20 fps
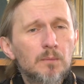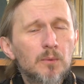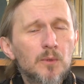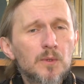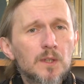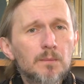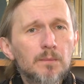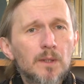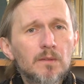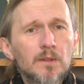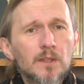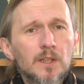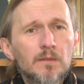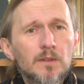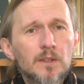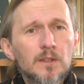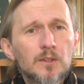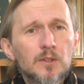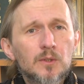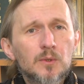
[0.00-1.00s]
апостол Павел
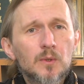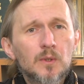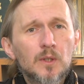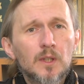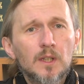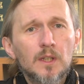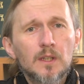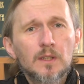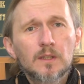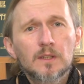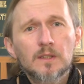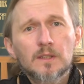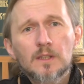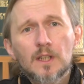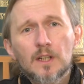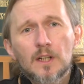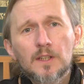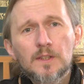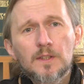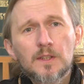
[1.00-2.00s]
говорил, что
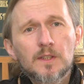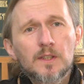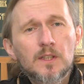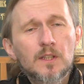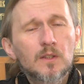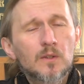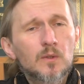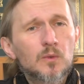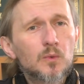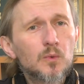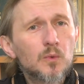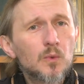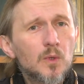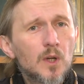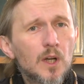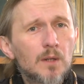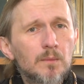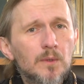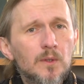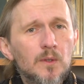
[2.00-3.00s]
старайтесь
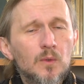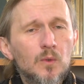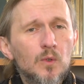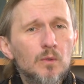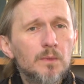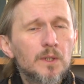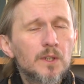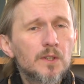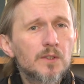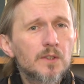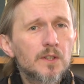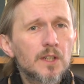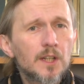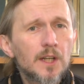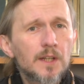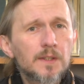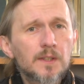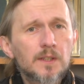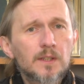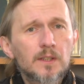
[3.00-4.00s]
духом
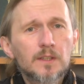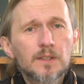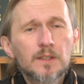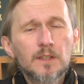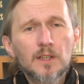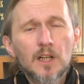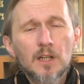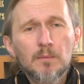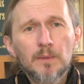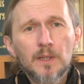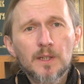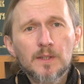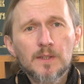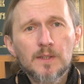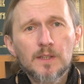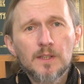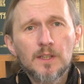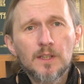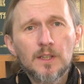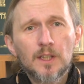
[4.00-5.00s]
умерщвлять дела
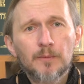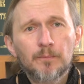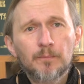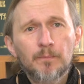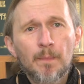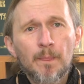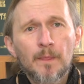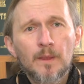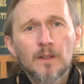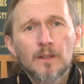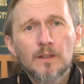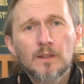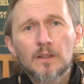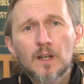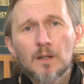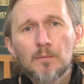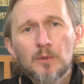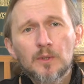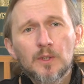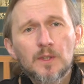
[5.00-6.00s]
плотские,
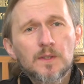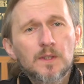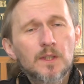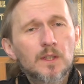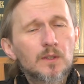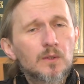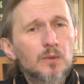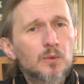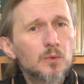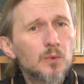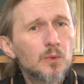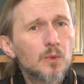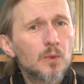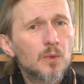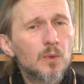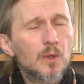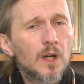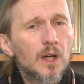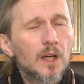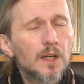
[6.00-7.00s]
работайте
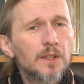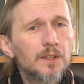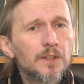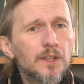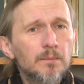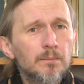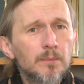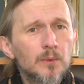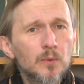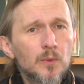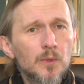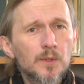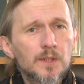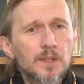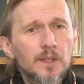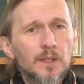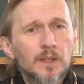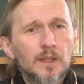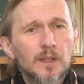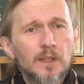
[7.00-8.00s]
духу, а не
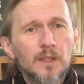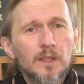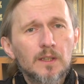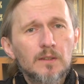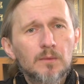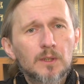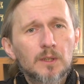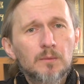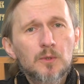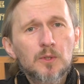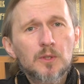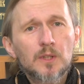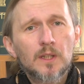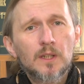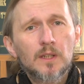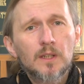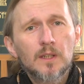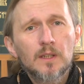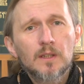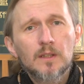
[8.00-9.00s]
плоти, потому
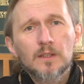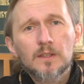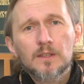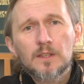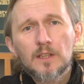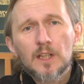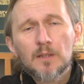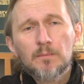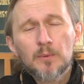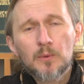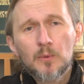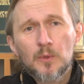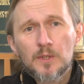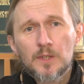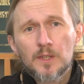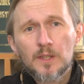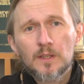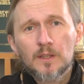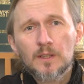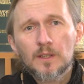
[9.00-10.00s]
что Дела
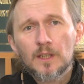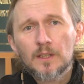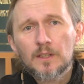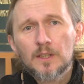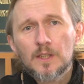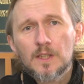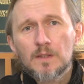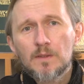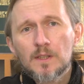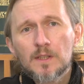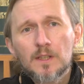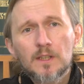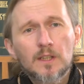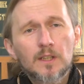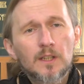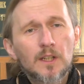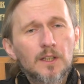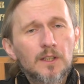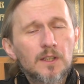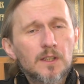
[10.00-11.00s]
плоти – это известно, это
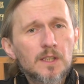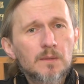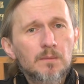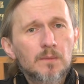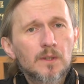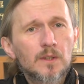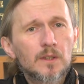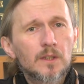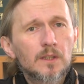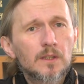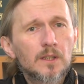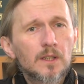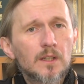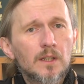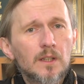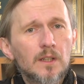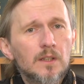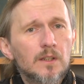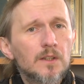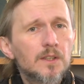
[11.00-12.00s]
эгоизм,
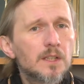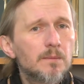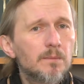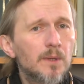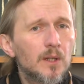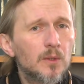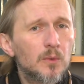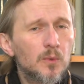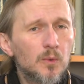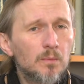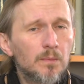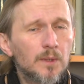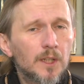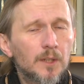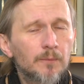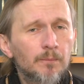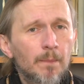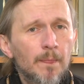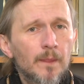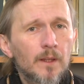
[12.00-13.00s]
это
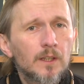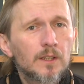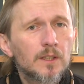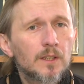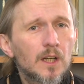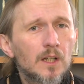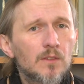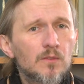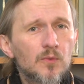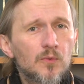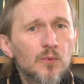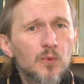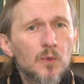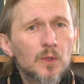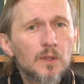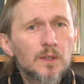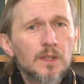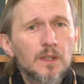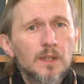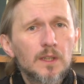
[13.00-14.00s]
себялюбие, это
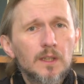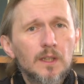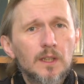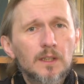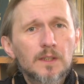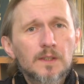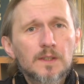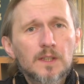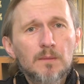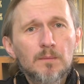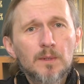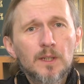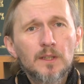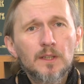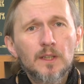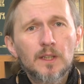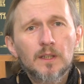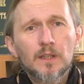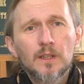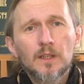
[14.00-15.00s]
комфорт, это
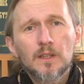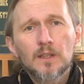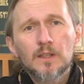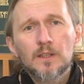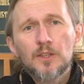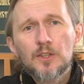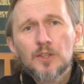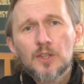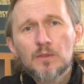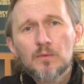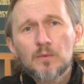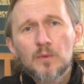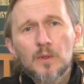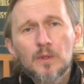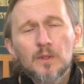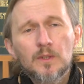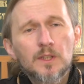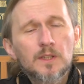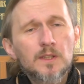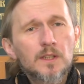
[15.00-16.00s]
стремление
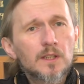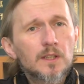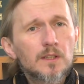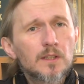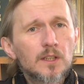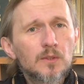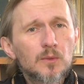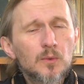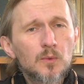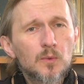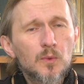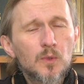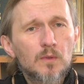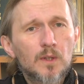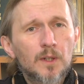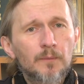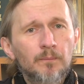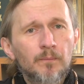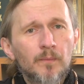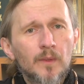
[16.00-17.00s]
ничего не делать для
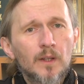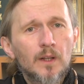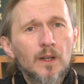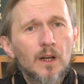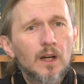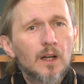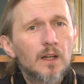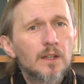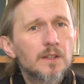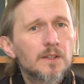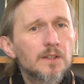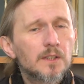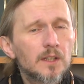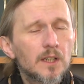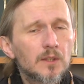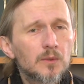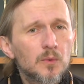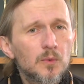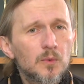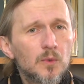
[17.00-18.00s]
другого. А
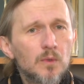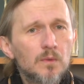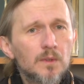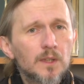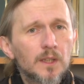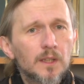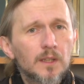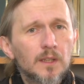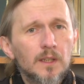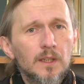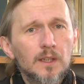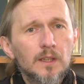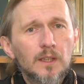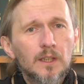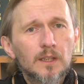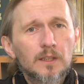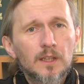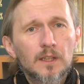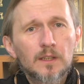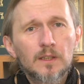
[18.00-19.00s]
дела духовные –
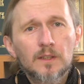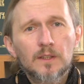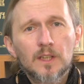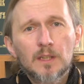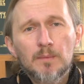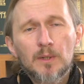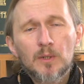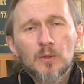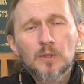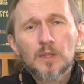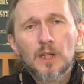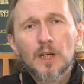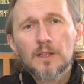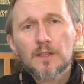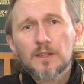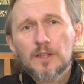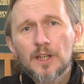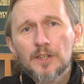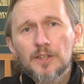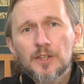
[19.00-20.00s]
это, наоборот,
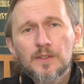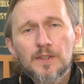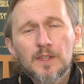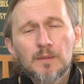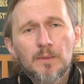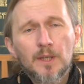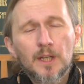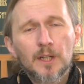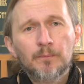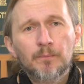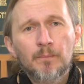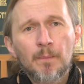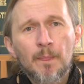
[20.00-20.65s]
отдача себя.